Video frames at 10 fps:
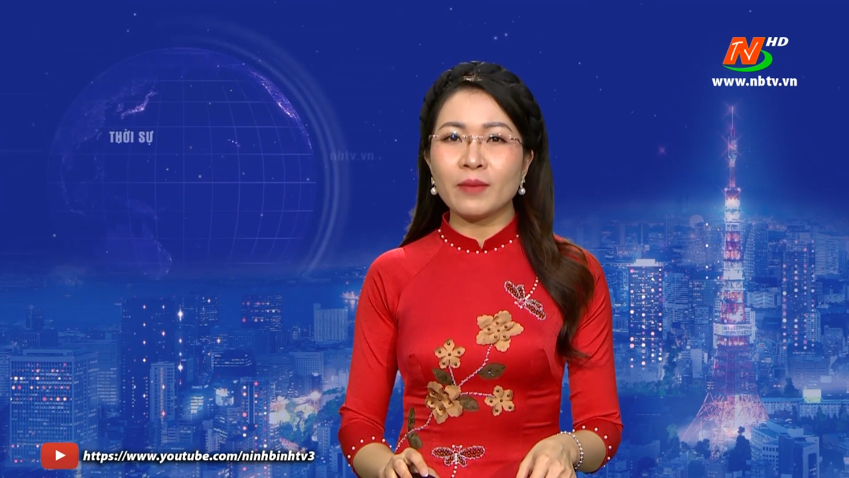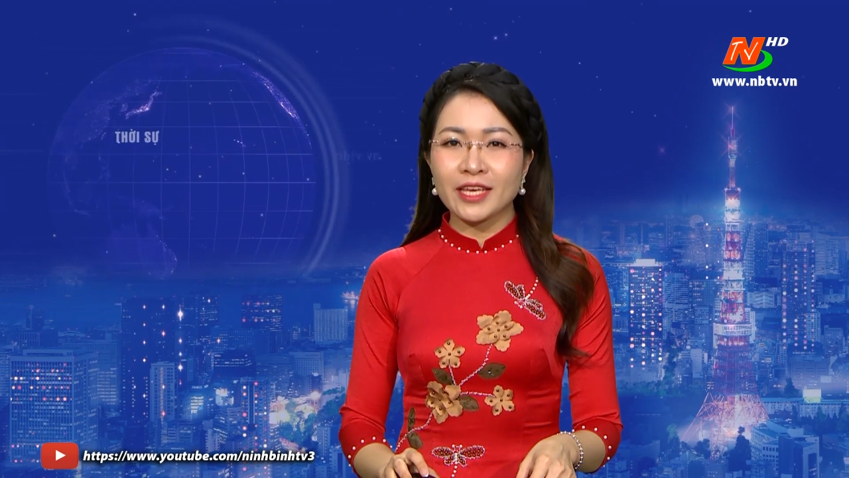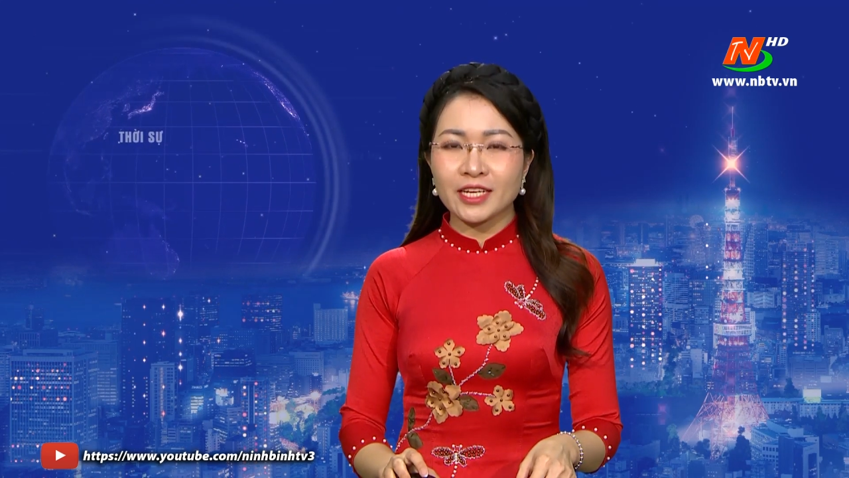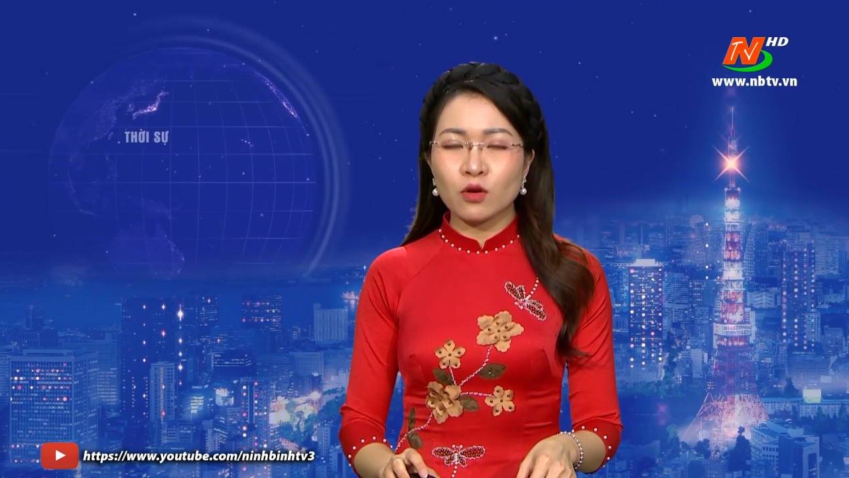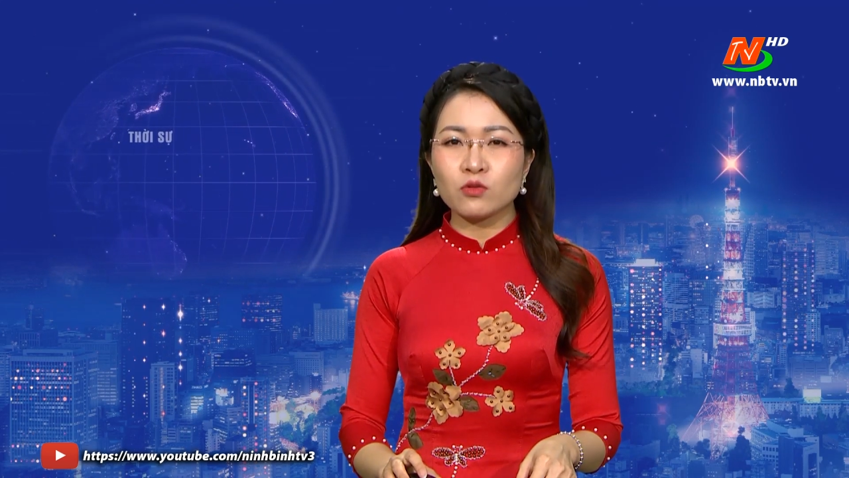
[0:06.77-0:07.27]
năm
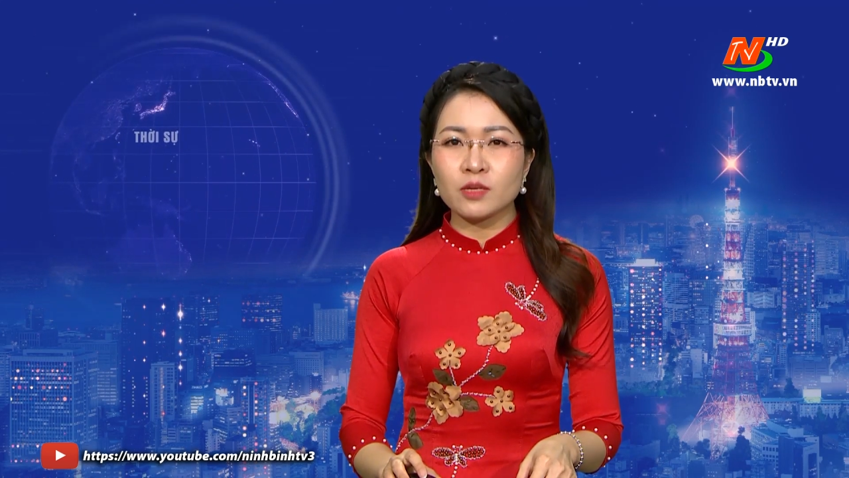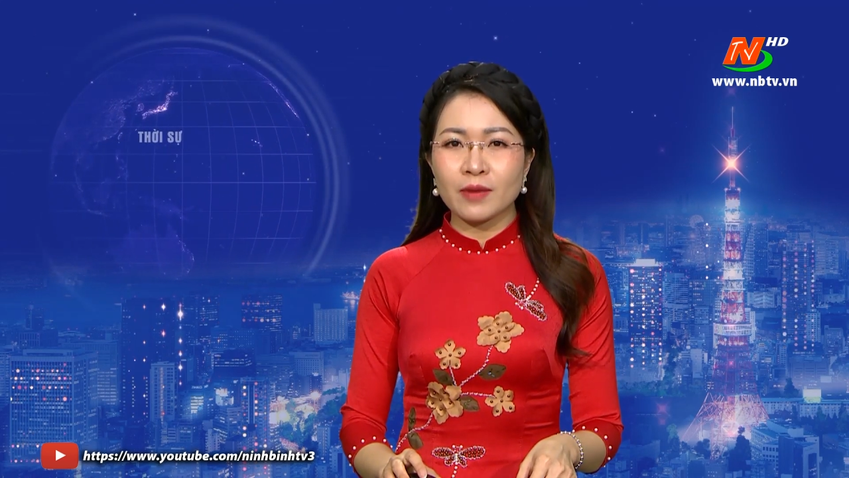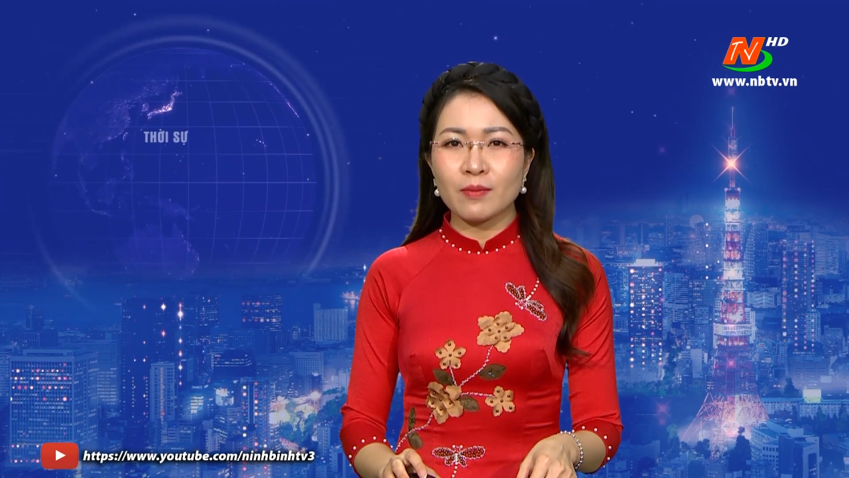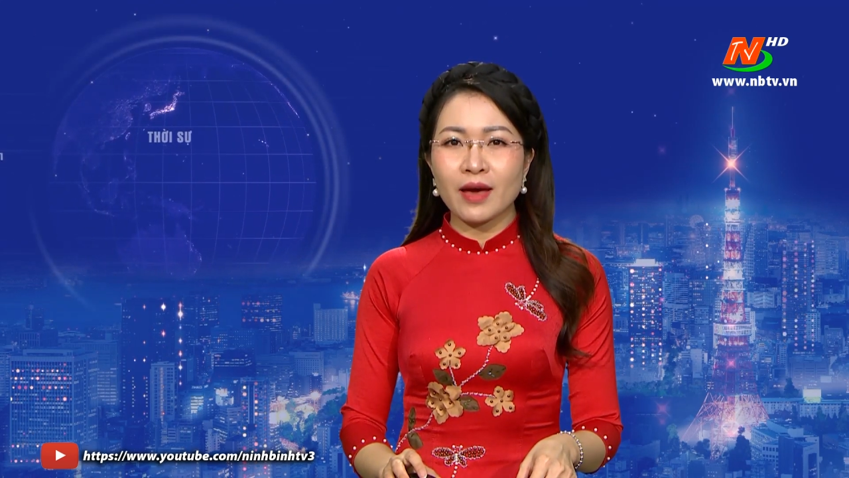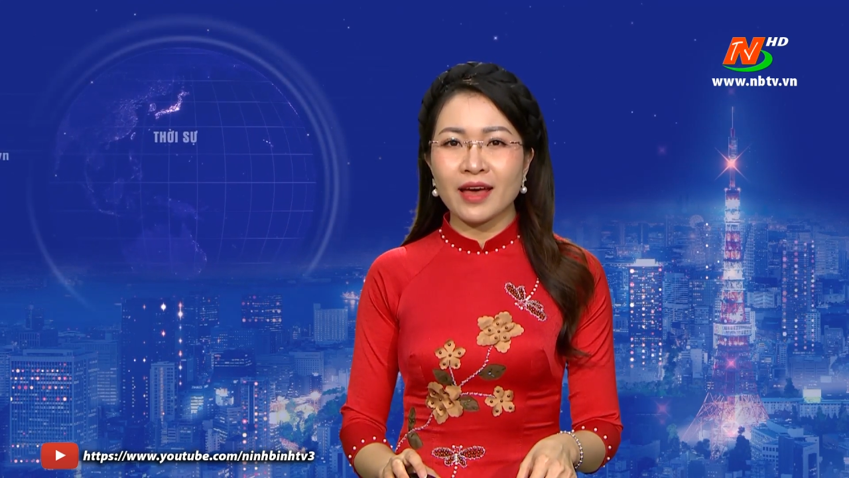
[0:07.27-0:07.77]

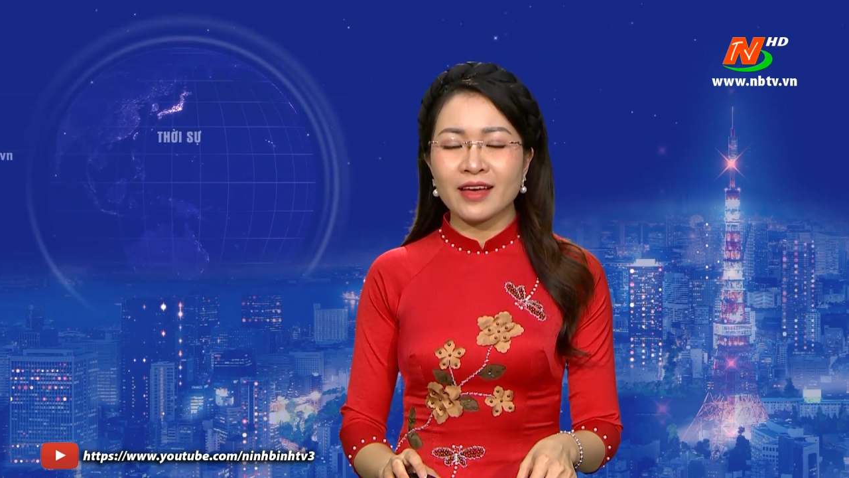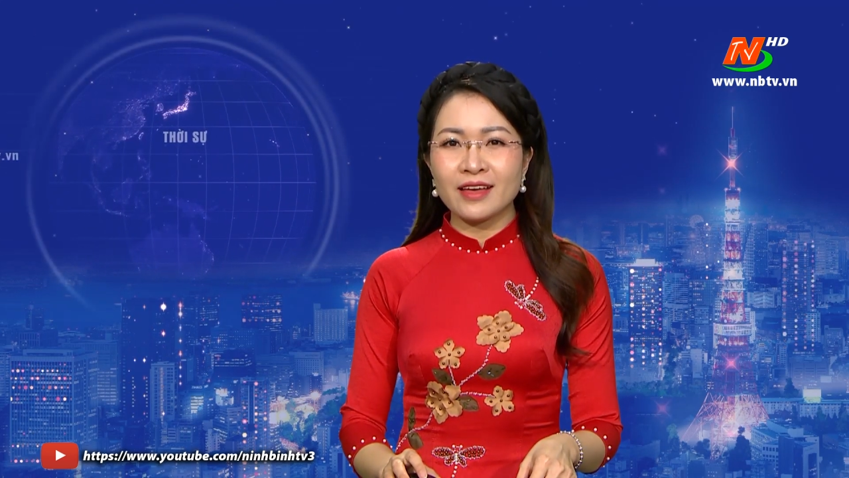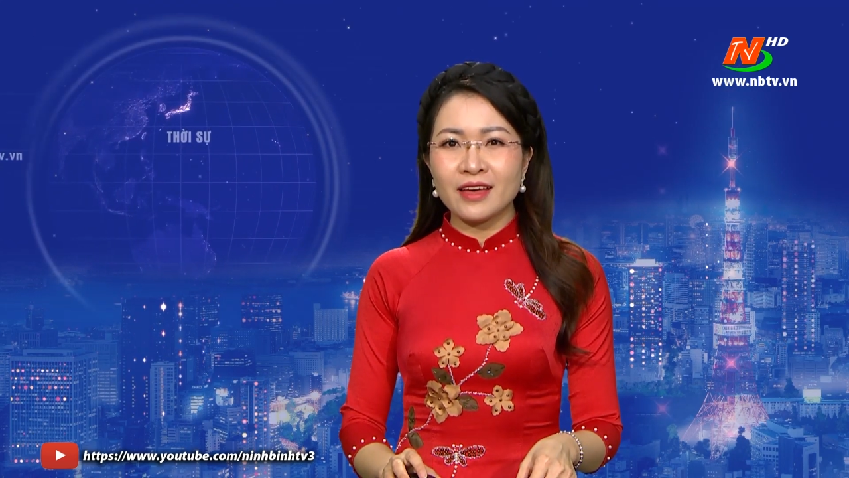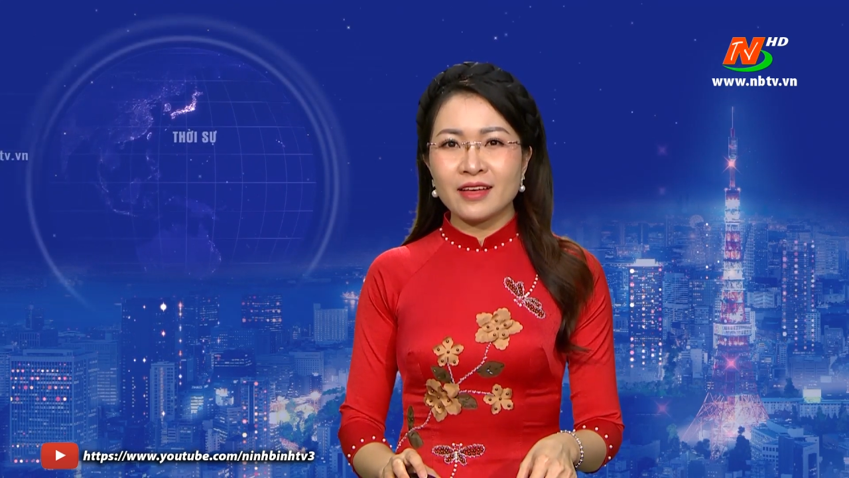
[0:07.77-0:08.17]
2023.